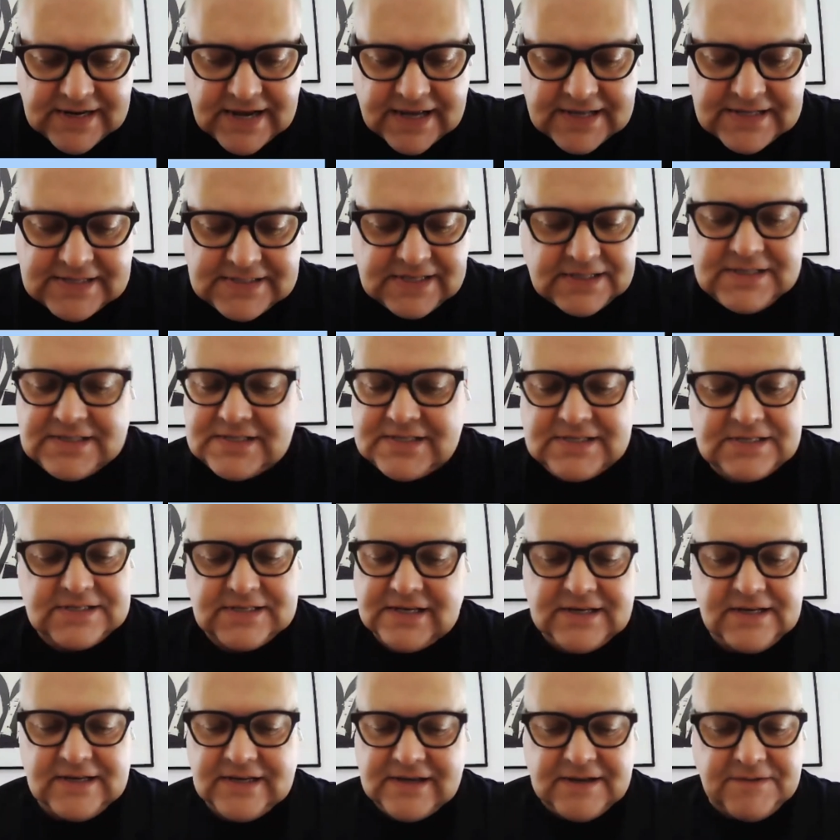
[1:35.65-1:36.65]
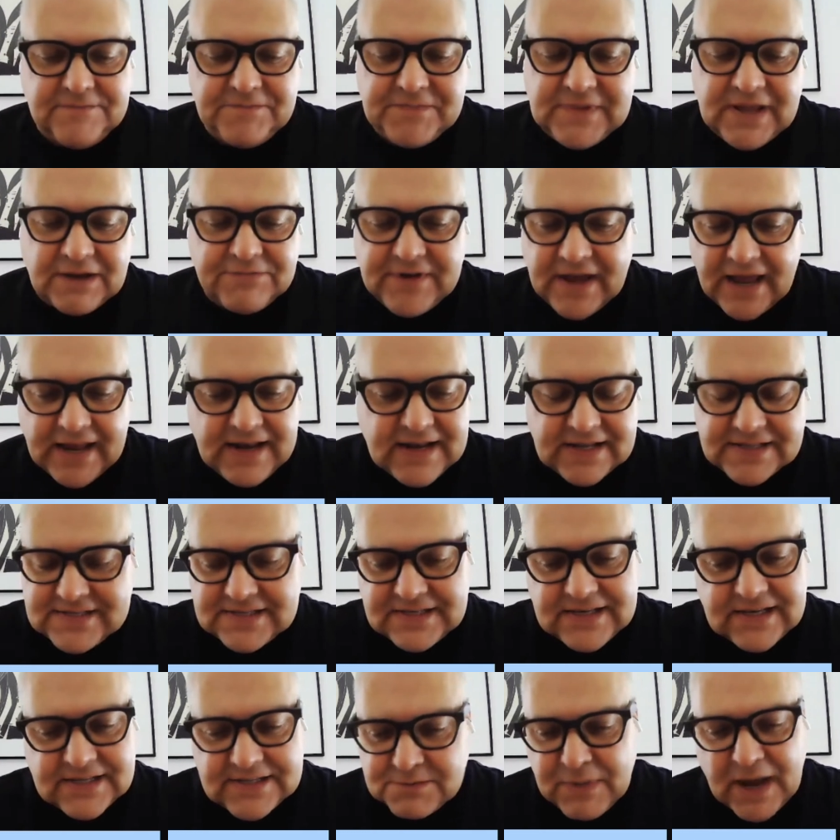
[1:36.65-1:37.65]
da ist jetzt, äh, da
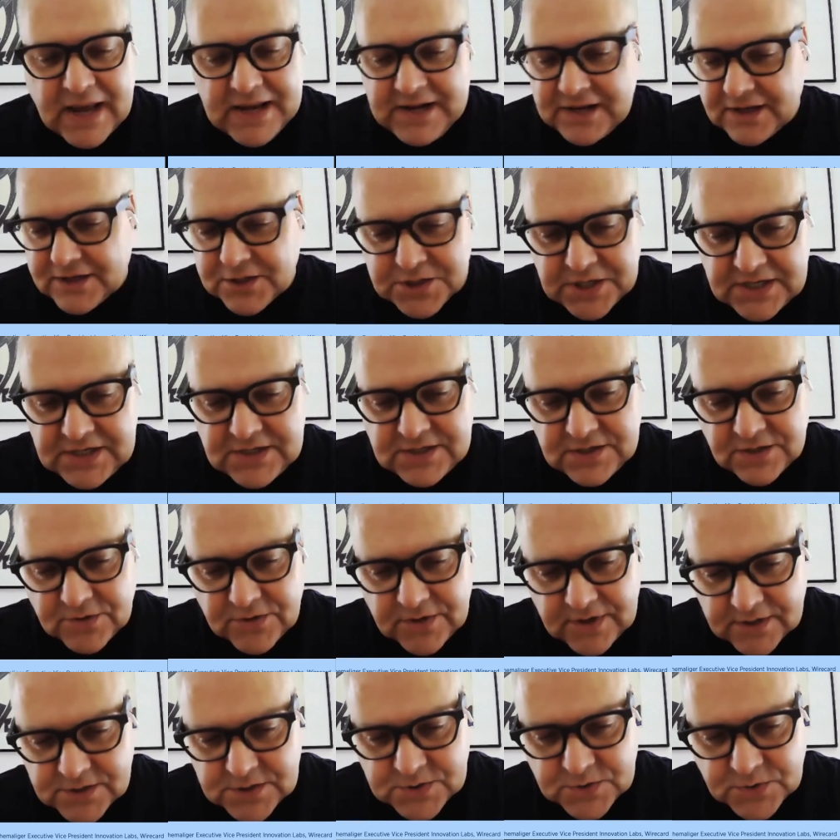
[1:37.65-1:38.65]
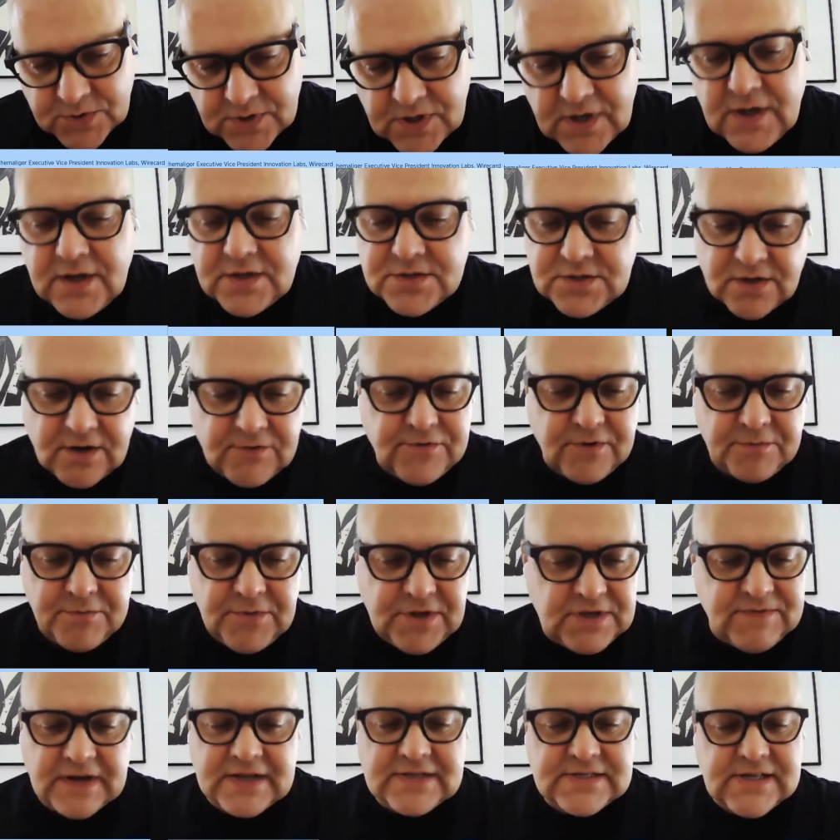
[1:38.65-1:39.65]
verändert sich jetzt meine Geschichte oder so, sondern
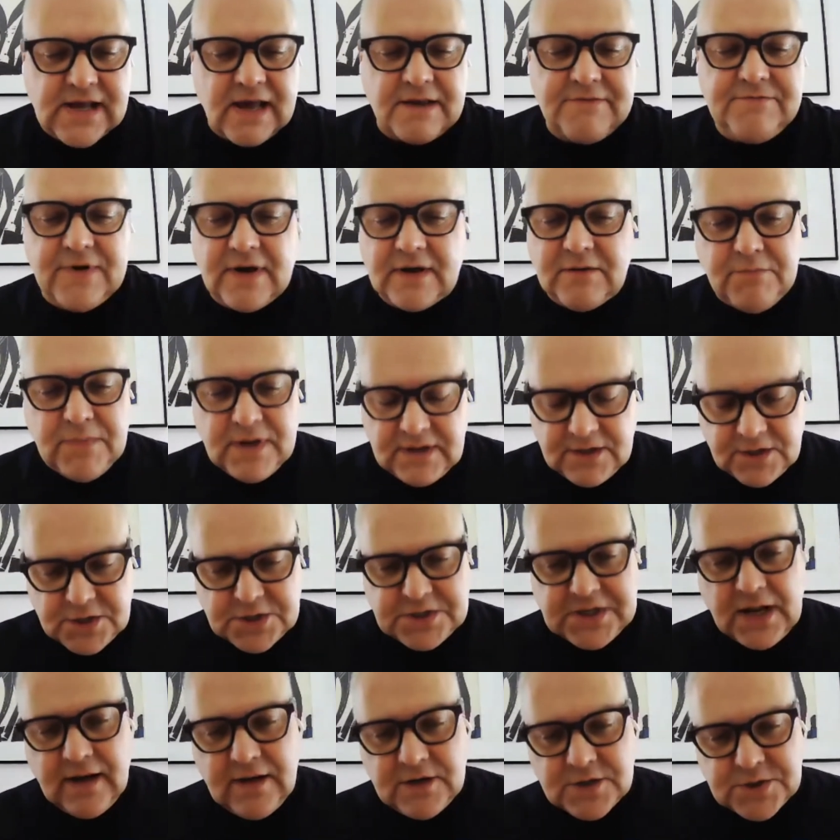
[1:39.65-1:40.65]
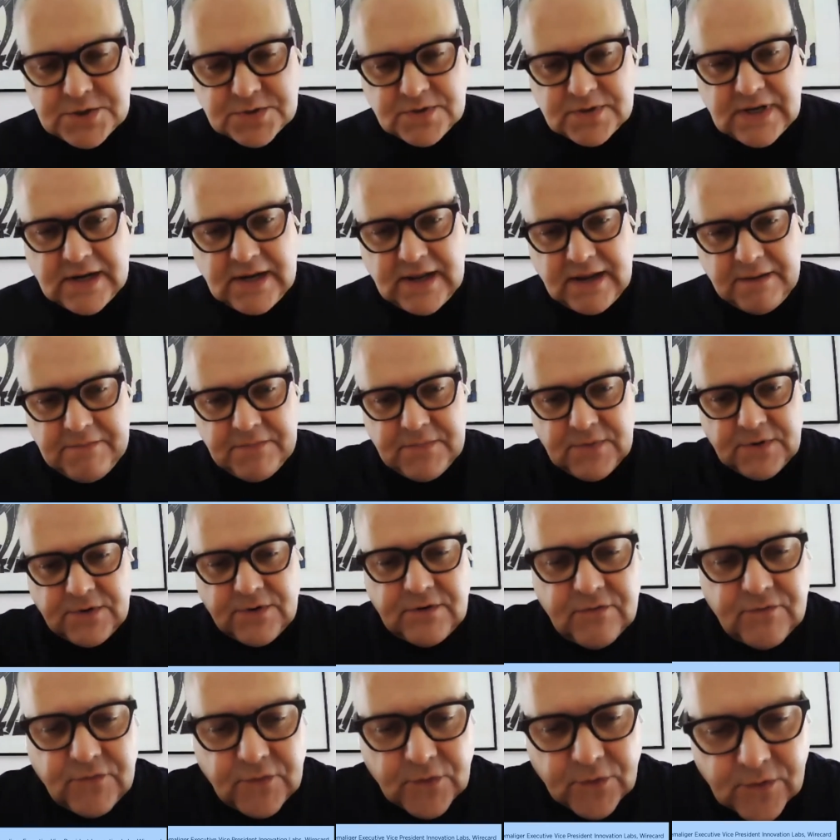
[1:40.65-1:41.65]
für mich war das einfach ein mittelständisches Unternehmen
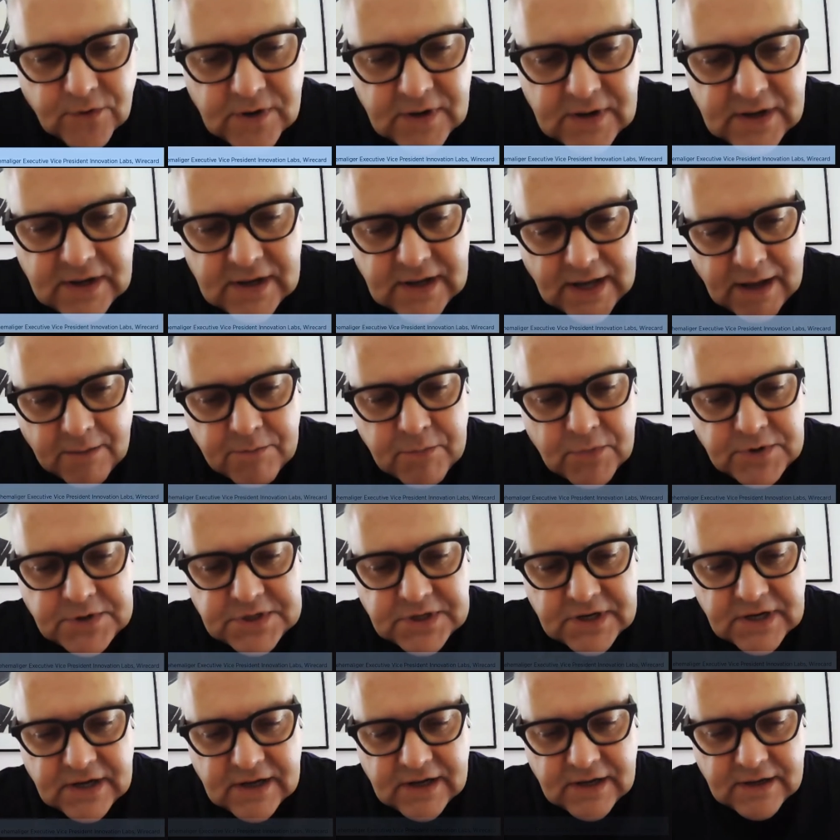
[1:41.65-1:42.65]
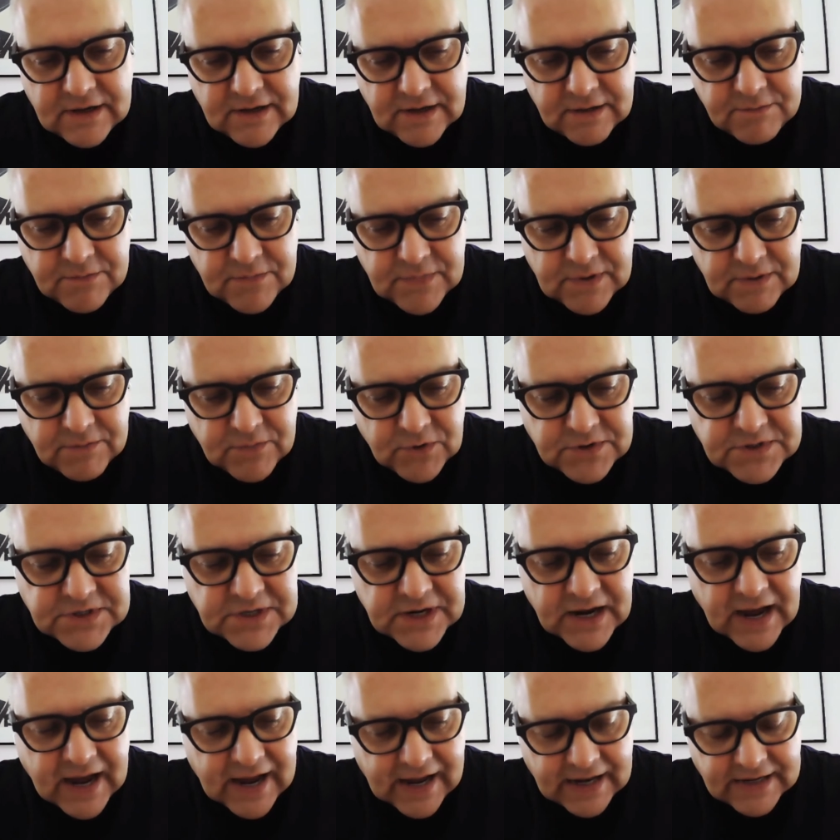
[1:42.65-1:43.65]
irgendwo am Münchner, am, am
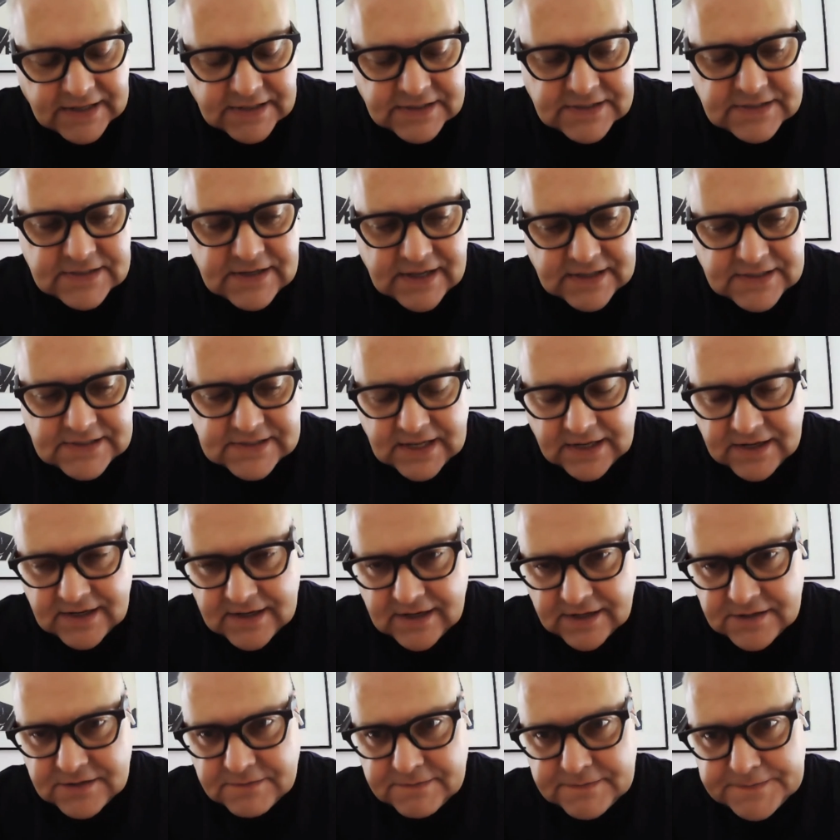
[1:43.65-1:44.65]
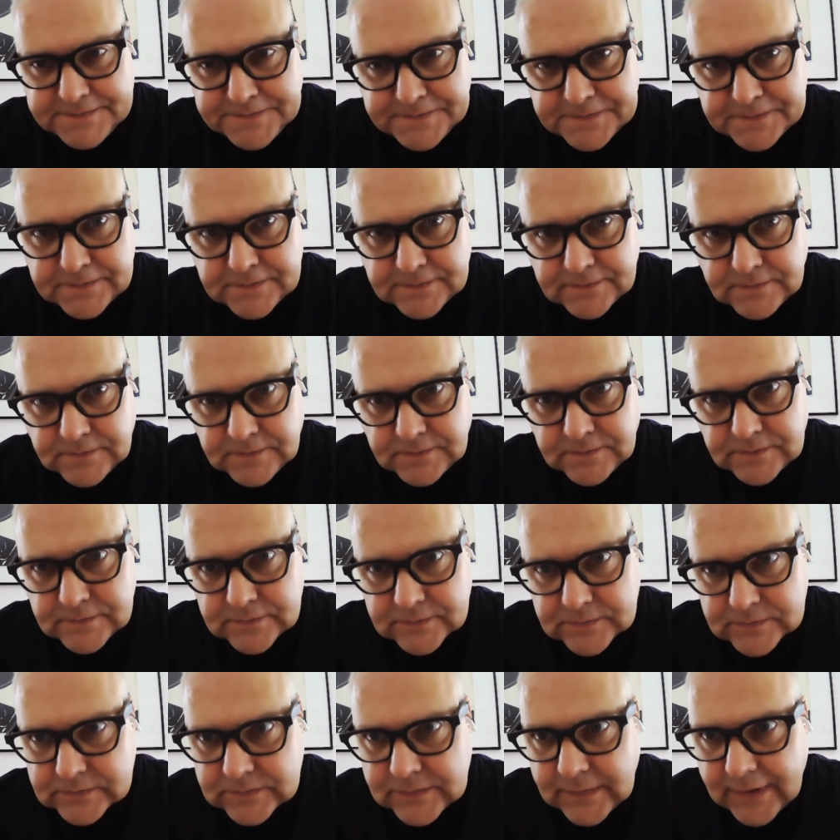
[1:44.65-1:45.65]
Münchner Rand letztendlich.
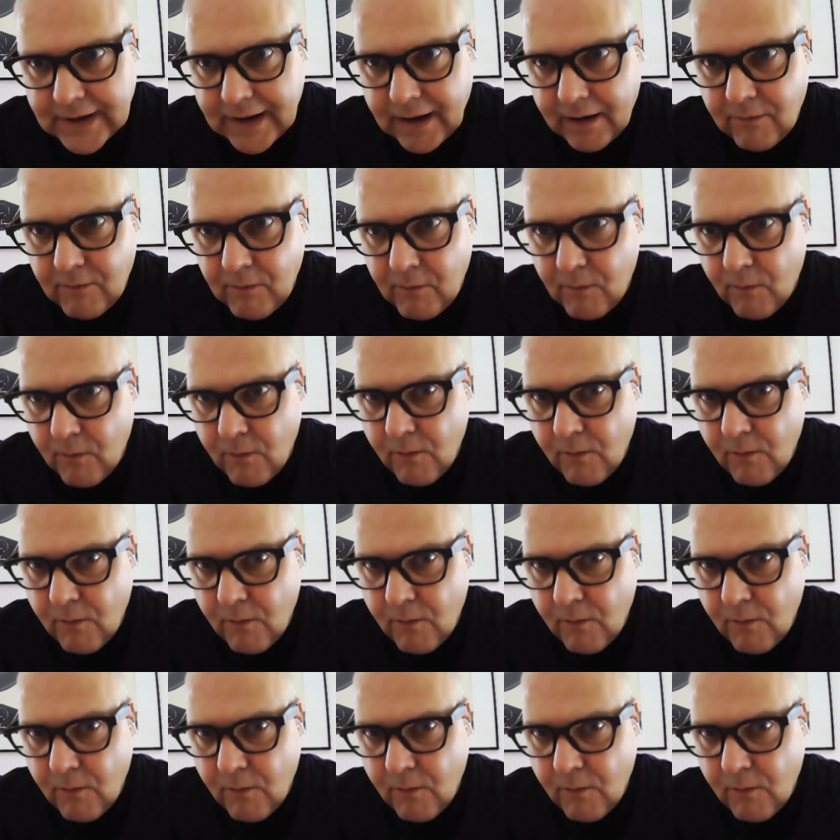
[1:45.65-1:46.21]
Mhm.